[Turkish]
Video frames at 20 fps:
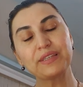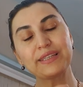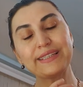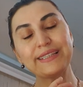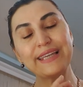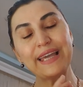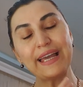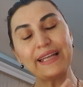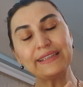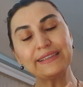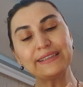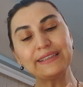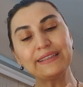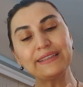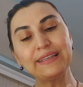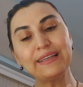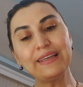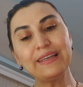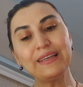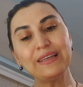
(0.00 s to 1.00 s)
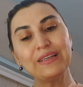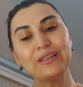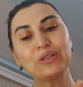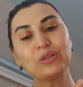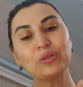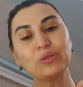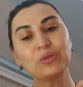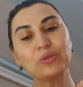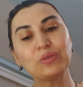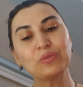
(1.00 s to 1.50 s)
kendine
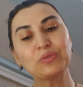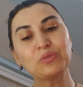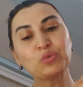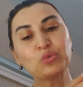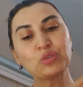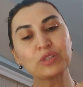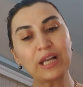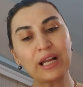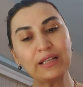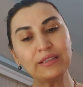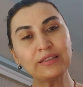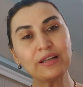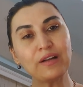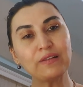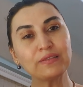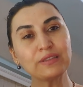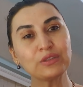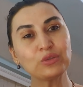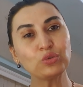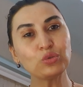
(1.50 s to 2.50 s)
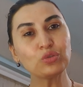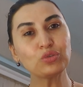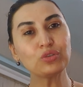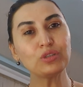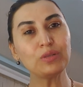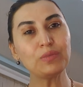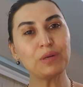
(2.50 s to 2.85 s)
güzel davranıyorsun